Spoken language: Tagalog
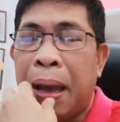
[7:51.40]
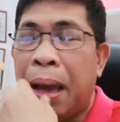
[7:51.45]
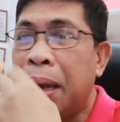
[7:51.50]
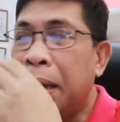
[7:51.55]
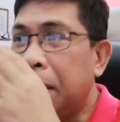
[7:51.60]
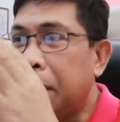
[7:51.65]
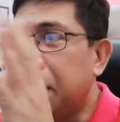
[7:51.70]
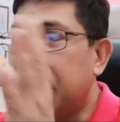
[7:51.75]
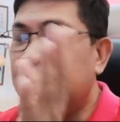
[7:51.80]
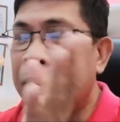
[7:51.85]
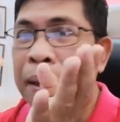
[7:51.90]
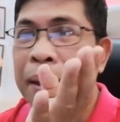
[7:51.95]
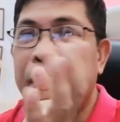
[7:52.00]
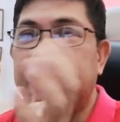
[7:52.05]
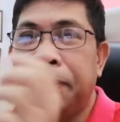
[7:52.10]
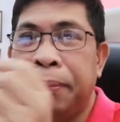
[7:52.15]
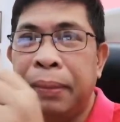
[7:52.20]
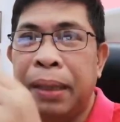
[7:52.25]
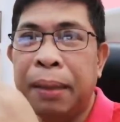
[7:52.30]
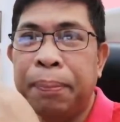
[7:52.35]
Kahit
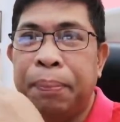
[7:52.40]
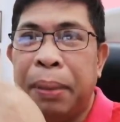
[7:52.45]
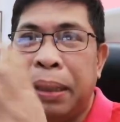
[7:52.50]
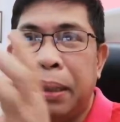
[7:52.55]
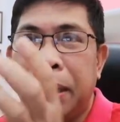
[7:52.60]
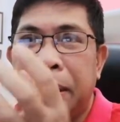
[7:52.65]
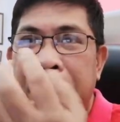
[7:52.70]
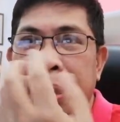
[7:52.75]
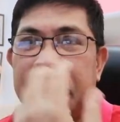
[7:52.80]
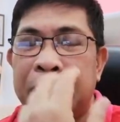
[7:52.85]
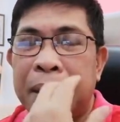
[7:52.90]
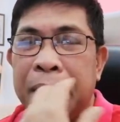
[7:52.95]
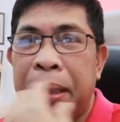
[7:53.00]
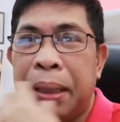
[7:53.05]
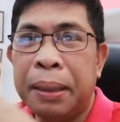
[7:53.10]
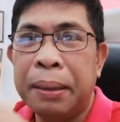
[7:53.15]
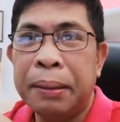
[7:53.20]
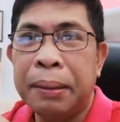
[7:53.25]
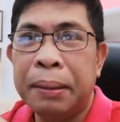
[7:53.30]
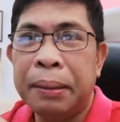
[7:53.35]
na nagpalit na siya
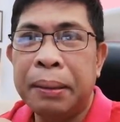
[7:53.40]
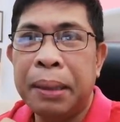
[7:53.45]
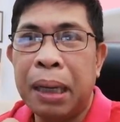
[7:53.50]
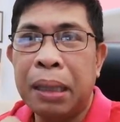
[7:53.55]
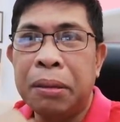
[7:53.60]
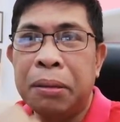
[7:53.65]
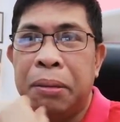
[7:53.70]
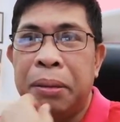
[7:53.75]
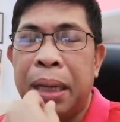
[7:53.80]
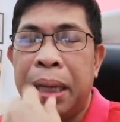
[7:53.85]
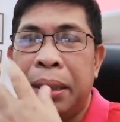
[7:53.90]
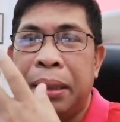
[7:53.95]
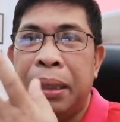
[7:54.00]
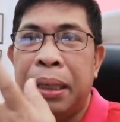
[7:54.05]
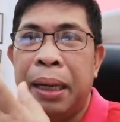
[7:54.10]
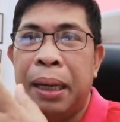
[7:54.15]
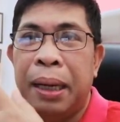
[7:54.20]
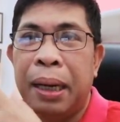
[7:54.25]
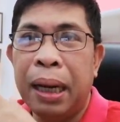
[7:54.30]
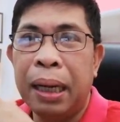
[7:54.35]
ng, ng kulay
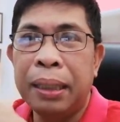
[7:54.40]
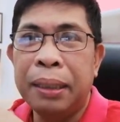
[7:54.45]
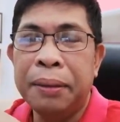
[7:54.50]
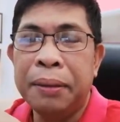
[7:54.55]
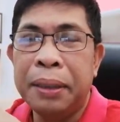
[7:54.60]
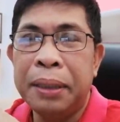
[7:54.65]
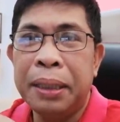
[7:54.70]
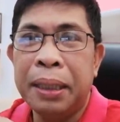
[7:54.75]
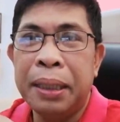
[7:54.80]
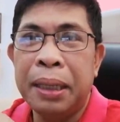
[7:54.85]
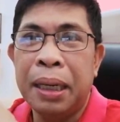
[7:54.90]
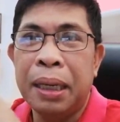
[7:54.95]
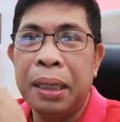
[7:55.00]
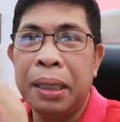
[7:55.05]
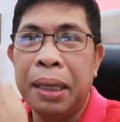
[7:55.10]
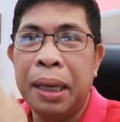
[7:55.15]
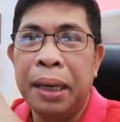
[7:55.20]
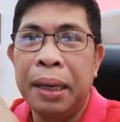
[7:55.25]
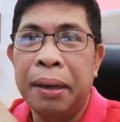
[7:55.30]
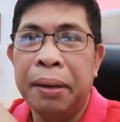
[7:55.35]
niya, ayaw na niya ng
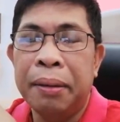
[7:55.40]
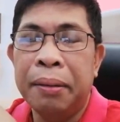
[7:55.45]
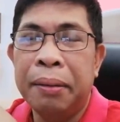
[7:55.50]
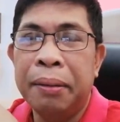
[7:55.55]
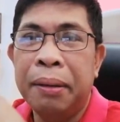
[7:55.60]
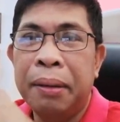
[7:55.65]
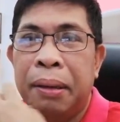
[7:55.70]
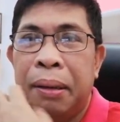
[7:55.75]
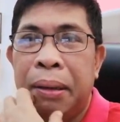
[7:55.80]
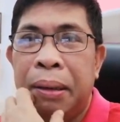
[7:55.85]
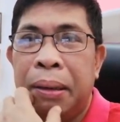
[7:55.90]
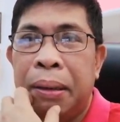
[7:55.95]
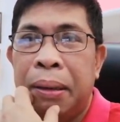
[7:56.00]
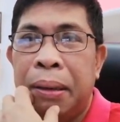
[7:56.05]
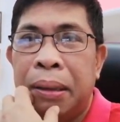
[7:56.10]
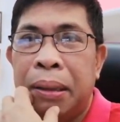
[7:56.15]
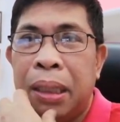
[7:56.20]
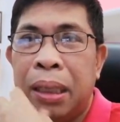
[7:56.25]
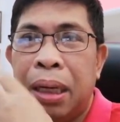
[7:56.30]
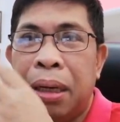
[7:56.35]
yellow,
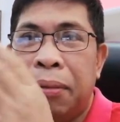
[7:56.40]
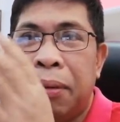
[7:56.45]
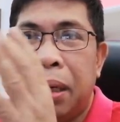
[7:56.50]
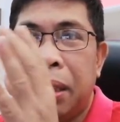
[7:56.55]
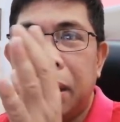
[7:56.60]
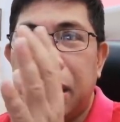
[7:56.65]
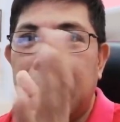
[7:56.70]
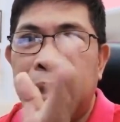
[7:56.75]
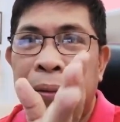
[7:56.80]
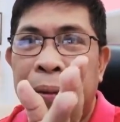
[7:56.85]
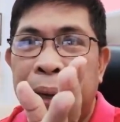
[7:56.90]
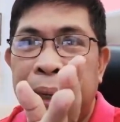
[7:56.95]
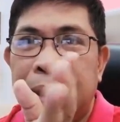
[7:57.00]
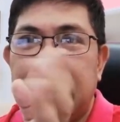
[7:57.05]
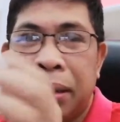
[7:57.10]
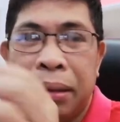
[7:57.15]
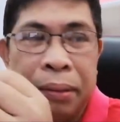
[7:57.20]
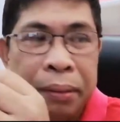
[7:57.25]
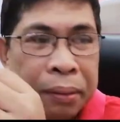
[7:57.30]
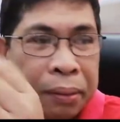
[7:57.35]
ginawa niyang
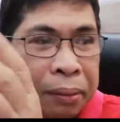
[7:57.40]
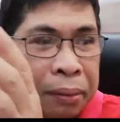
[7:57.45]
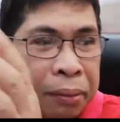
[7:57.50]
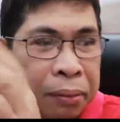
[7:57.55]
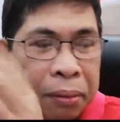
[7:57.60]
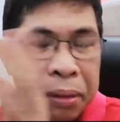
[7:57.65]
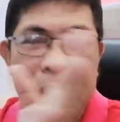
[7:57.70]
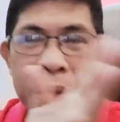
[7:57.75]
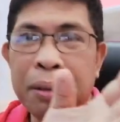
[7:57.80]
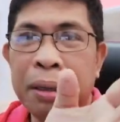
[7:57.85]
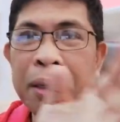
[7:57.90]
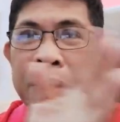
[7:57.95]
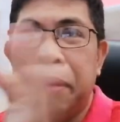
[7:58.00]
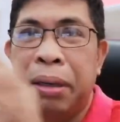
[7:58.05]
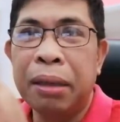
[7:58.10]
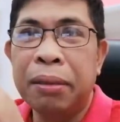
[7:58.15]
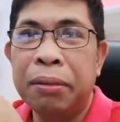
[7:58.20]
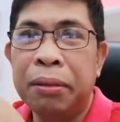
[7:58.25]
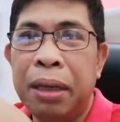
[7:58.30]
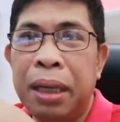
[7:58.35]
white yung kung ano-ano
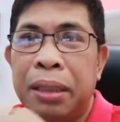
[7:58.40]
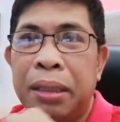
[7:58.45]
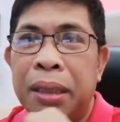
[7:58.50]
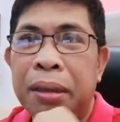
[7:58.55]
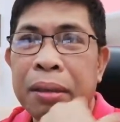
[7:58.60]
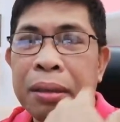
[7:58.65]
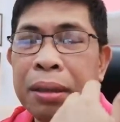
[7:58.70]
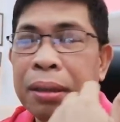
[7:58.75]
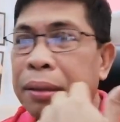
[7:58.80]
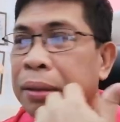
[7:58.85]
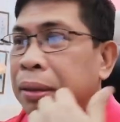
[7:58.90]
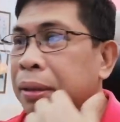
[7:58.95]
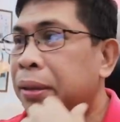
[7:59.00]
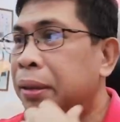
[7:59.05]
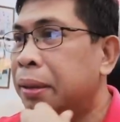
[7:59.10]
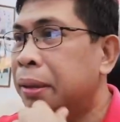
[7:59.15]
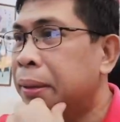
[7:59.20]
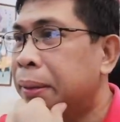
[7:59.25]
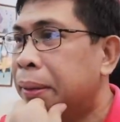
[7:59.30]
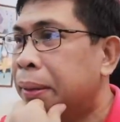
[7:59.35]
ng kulay sinusuot,
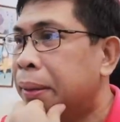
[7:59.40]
